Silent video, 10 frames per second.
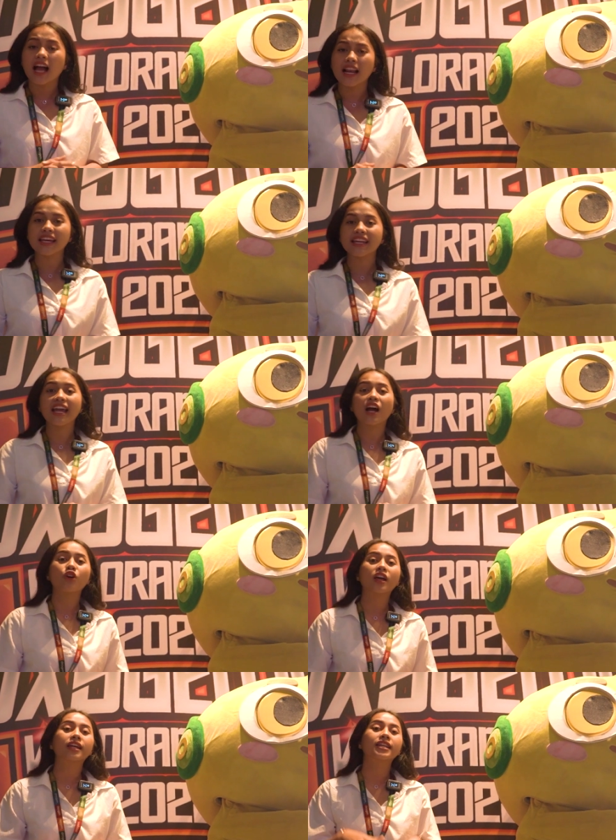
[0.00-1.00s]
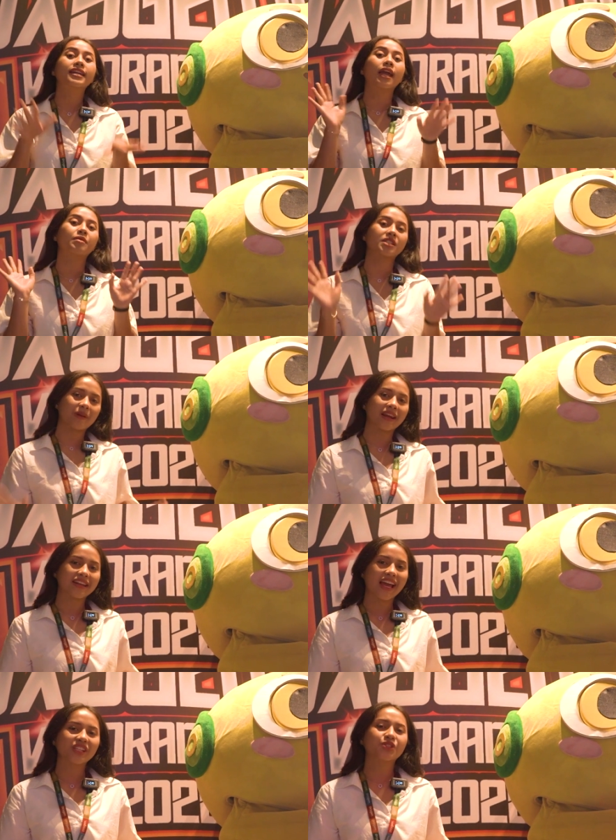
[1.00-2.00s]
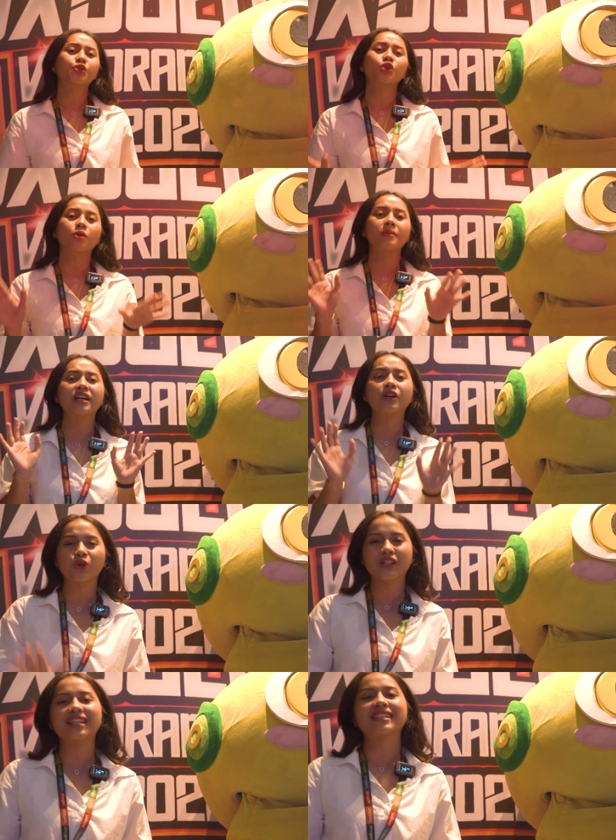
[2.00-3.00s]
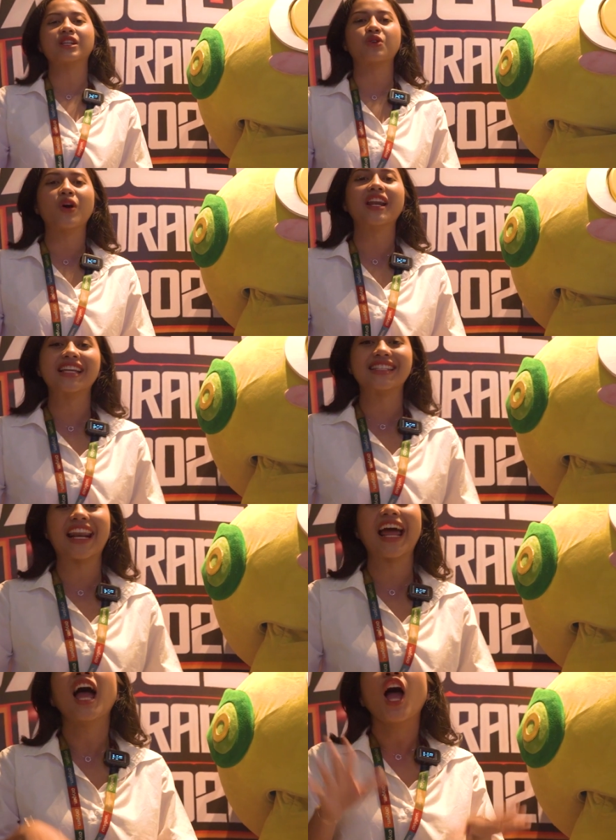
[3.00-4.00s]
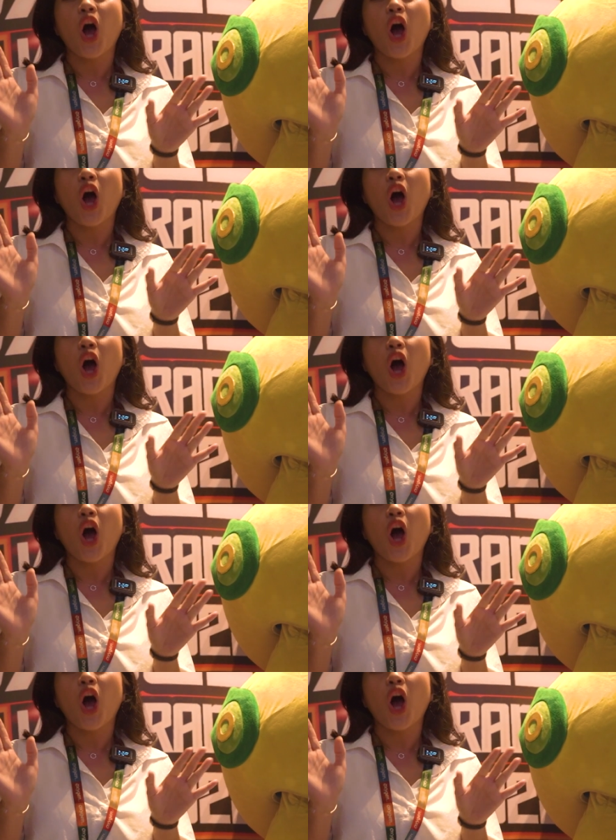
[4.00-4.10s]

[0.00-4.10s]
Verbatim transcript: Kali ini aku lagi di Gamers Paradise untuk mengikuti keseruan acara